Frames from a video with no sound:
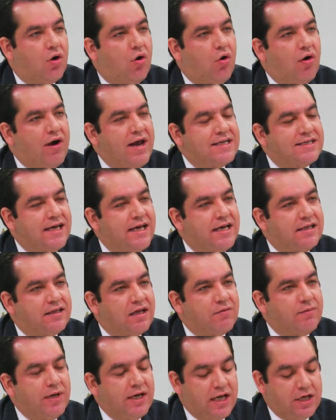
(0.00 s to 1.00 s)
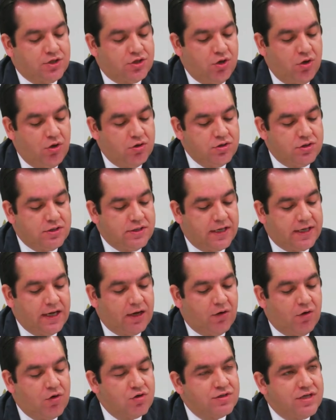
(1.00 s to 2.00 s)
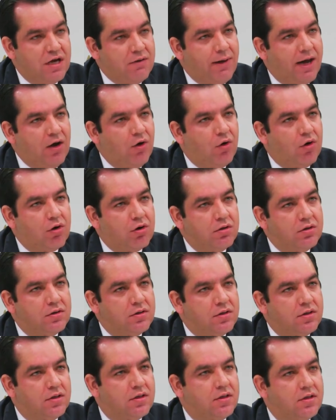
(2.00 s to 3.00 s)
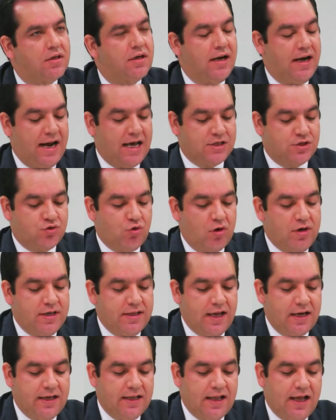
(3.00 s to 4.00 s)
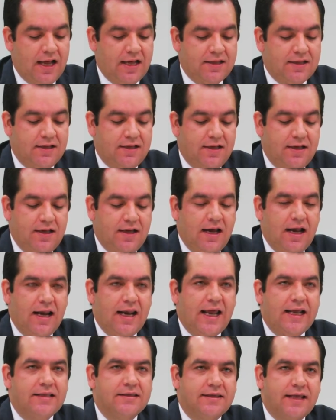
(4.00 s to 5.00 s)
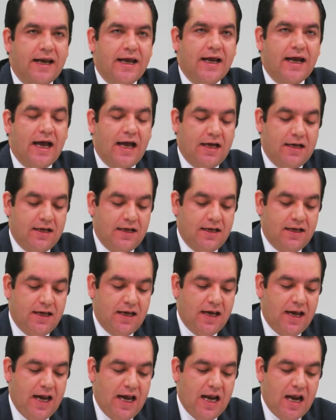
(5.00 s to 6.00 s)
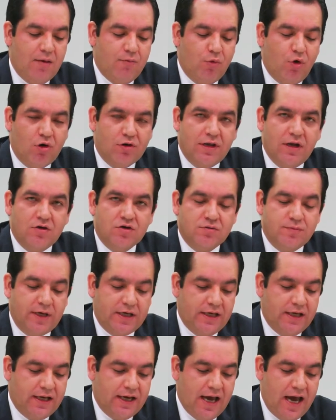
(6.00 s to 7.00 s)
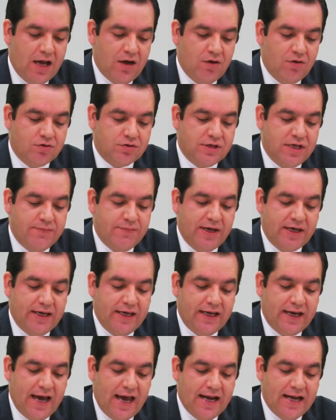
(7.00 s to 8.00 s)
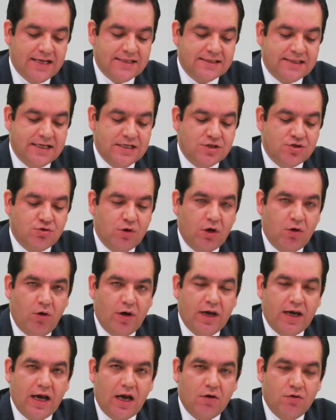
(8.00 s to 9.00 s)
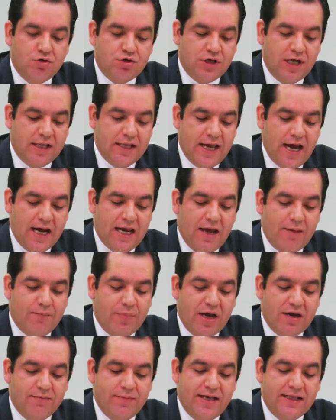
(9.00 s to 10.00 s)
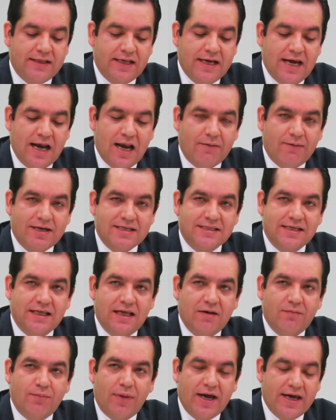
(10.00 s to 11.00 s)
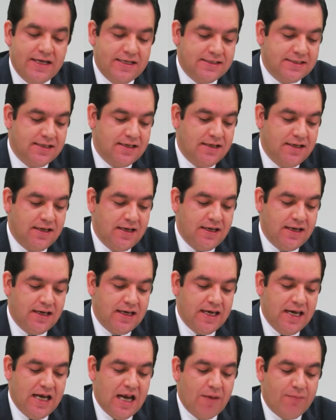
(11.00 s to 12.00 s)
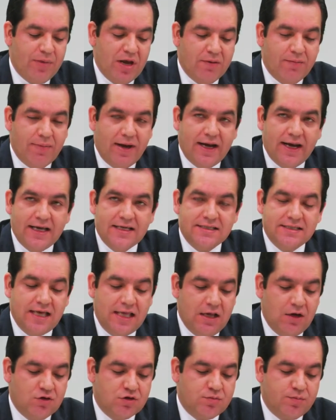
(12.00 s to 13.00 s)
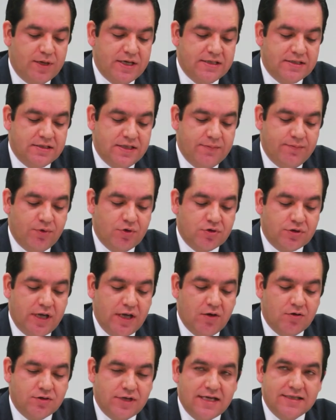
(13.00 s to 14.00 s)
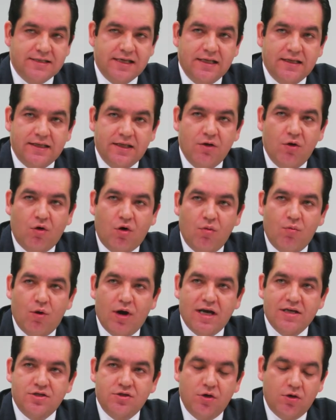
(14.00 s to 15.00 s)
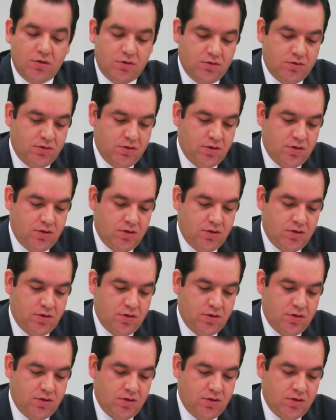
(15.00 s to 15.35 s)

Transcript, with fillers: Con esa determinación se reconoce el valor, la solidaridad, la entrega, el amor de los mexicanos y mexicanas que en su heroica lucha diaria permiten el avance del país y la permanencia de los principios que nos dan sentido como nación.